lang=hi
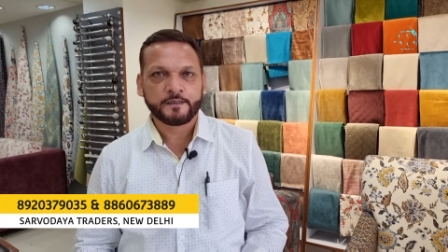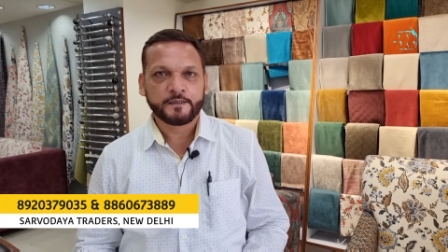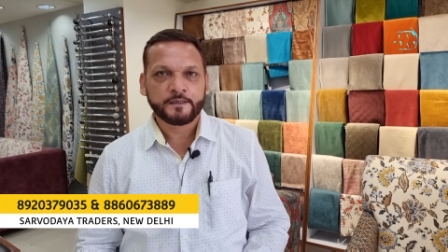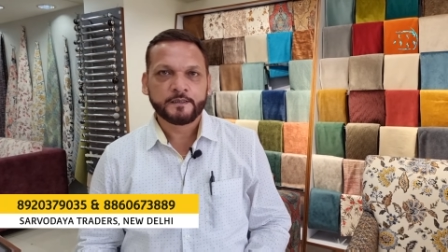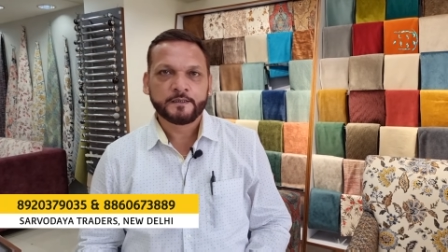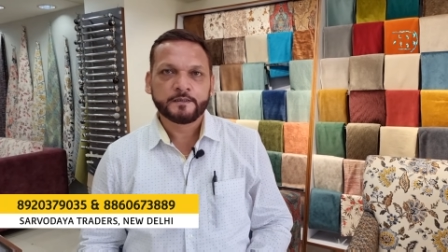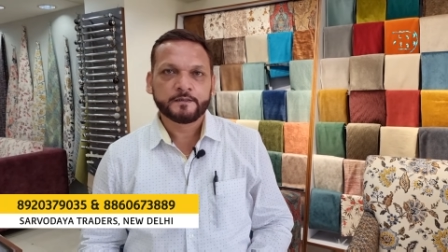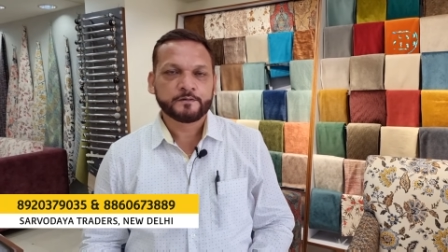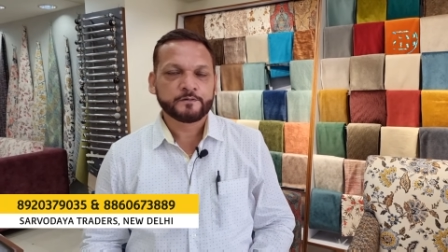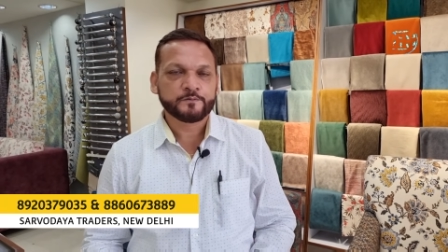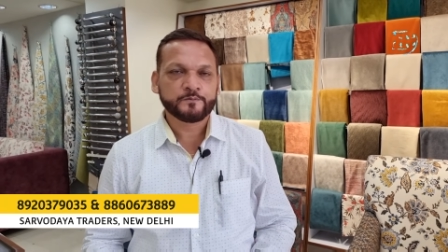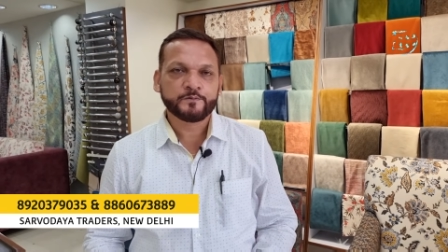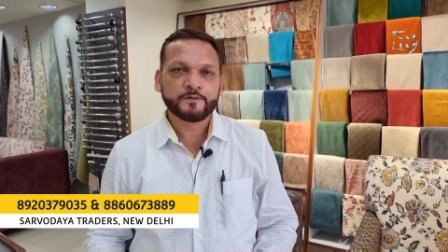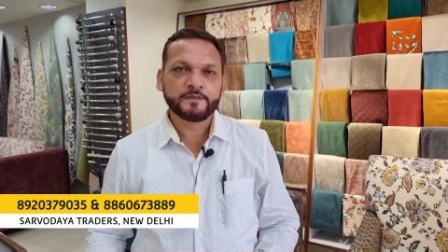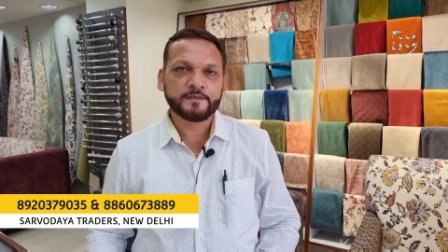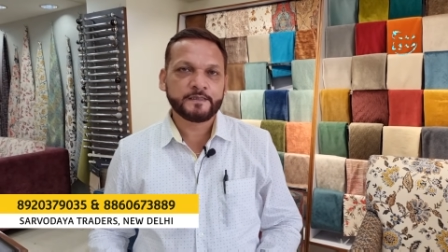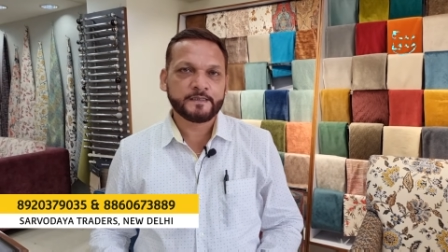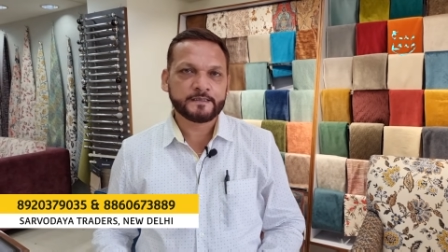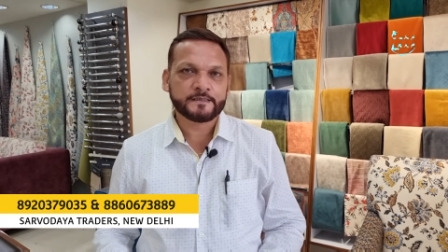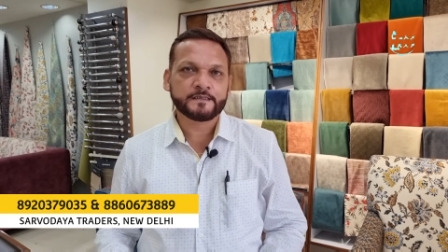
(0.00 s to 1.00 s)
अच्छा तो
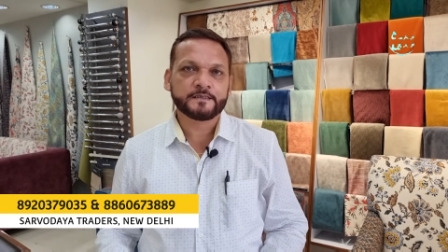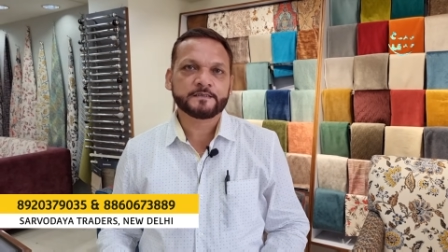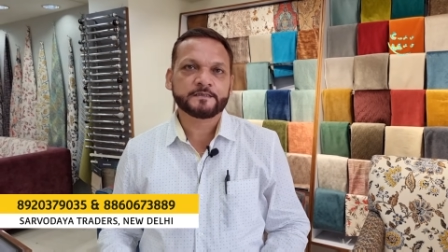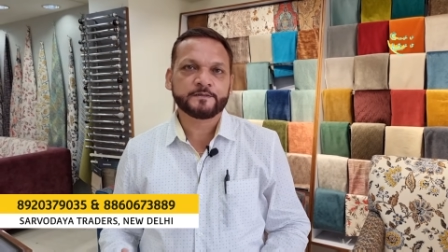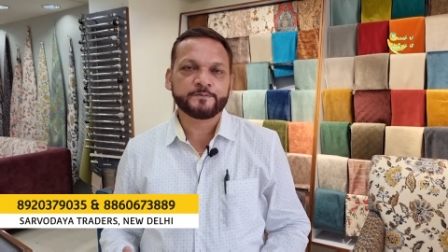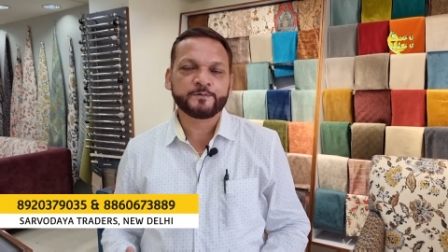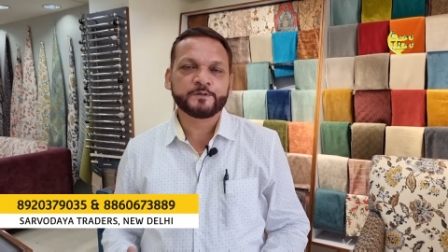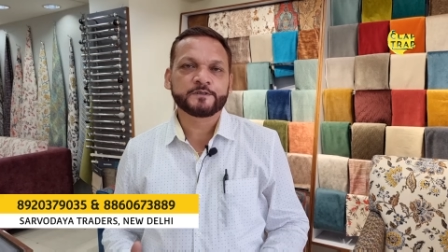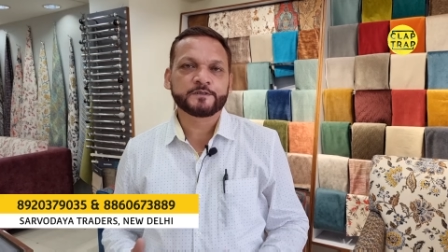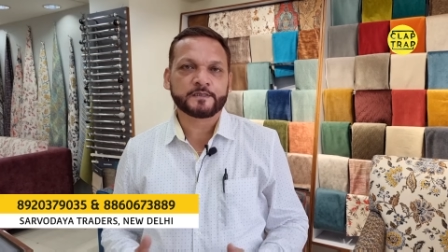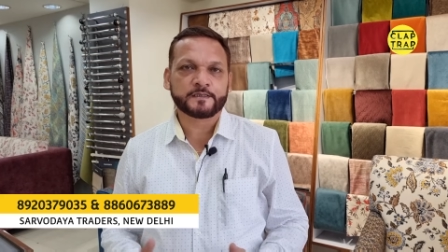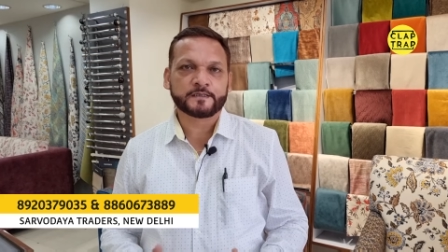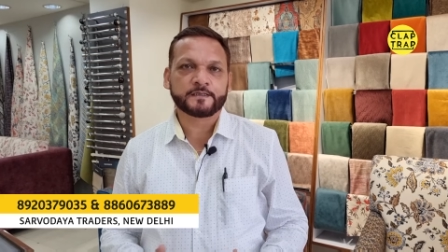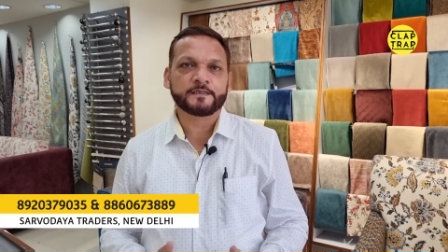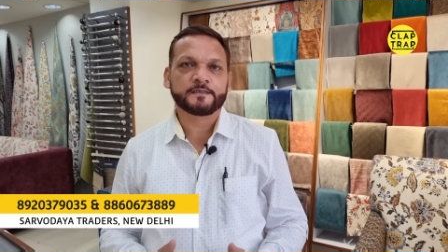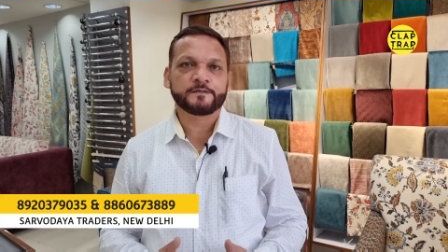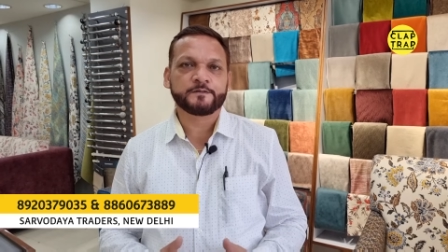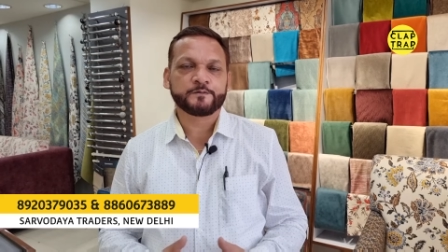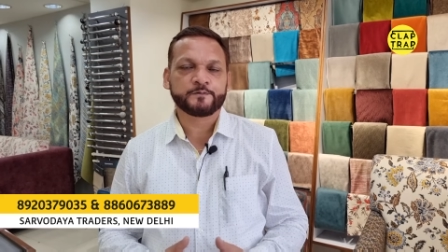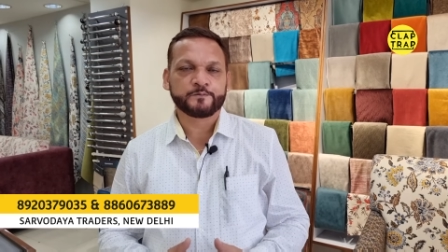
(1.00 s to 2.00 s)
वही लेटेस्ट अभी चल
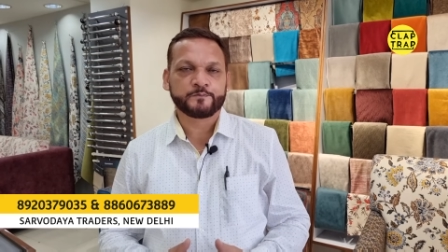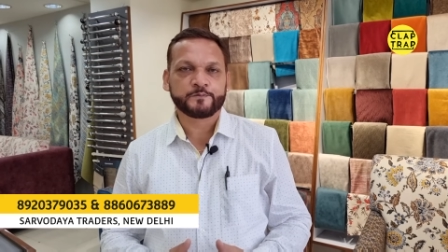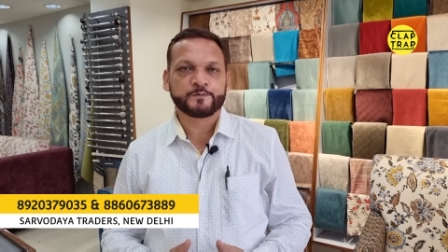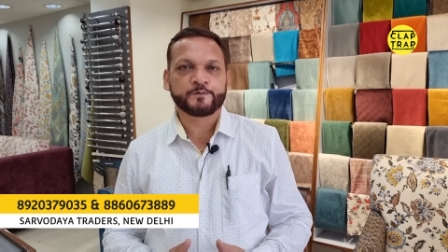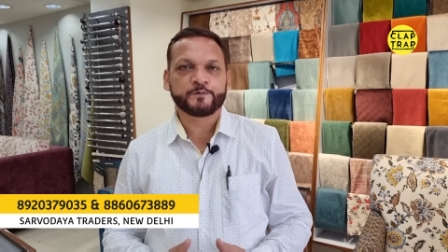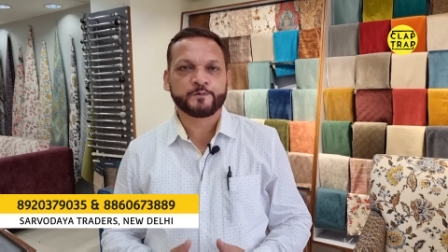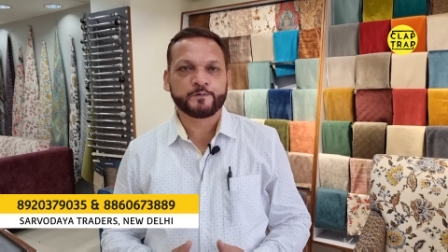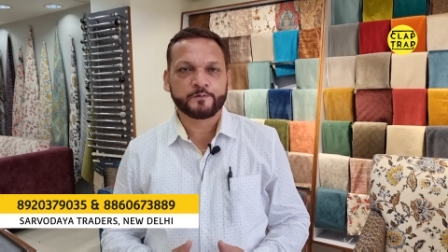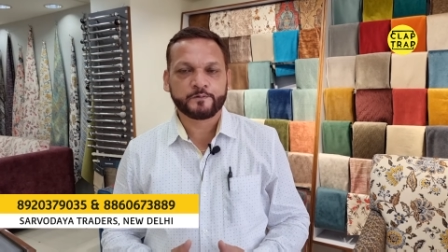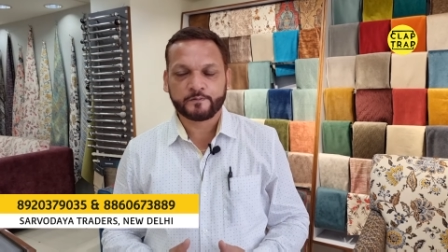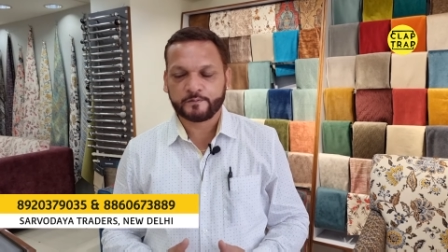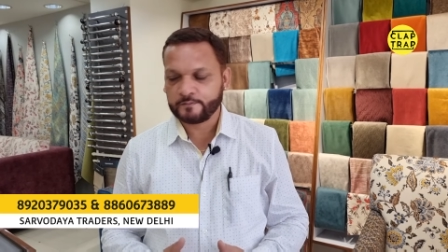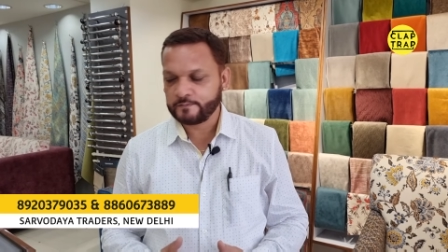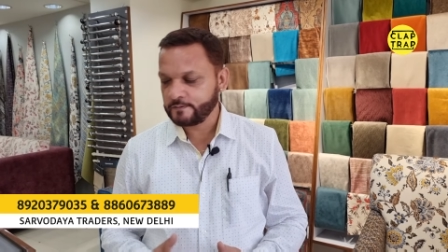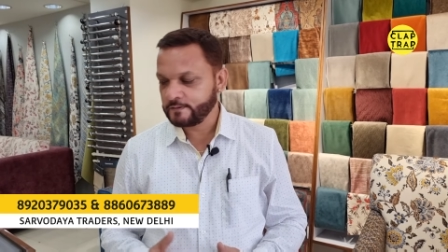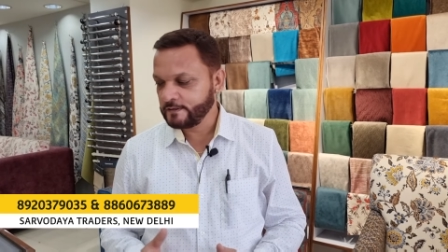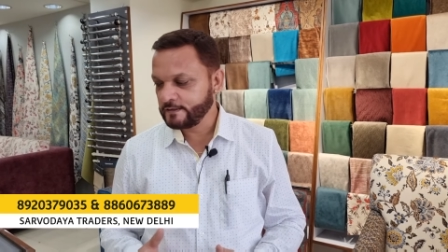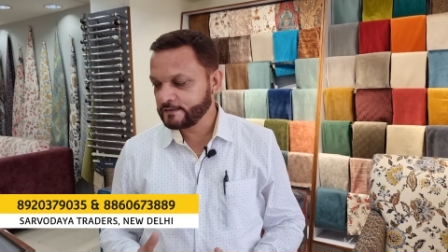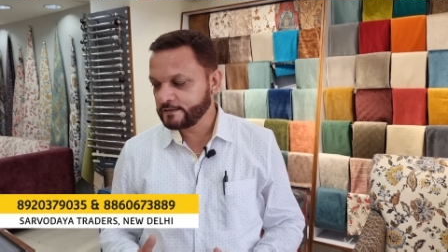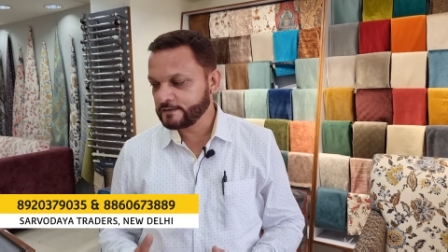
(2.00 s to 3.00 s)
रहा है जो
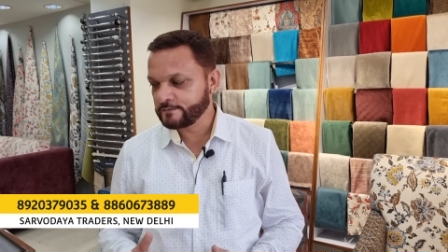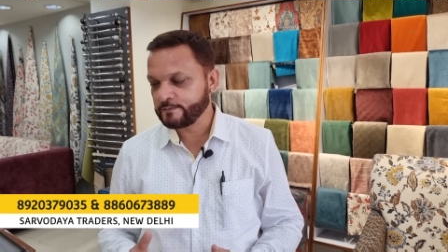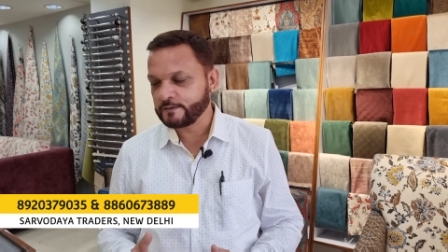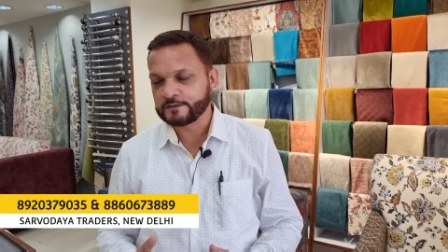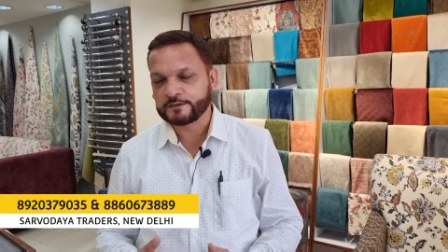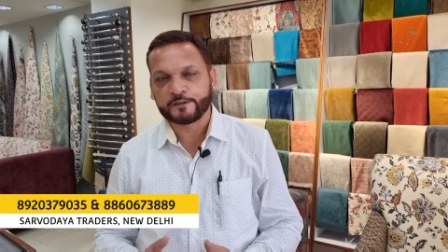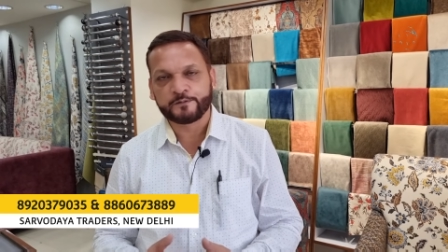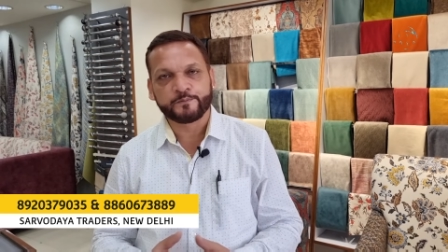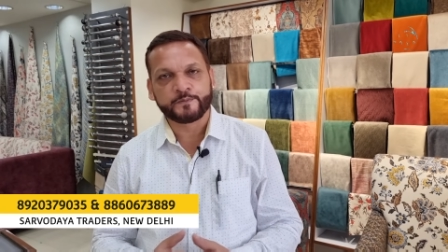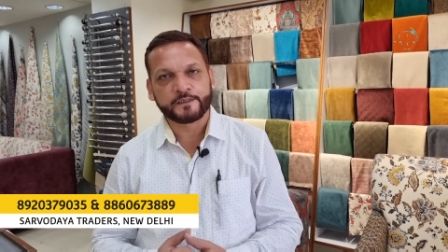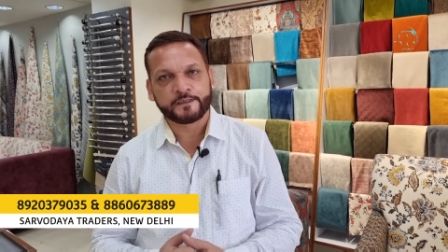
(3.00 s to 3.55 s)
लेटेस्ट फैशन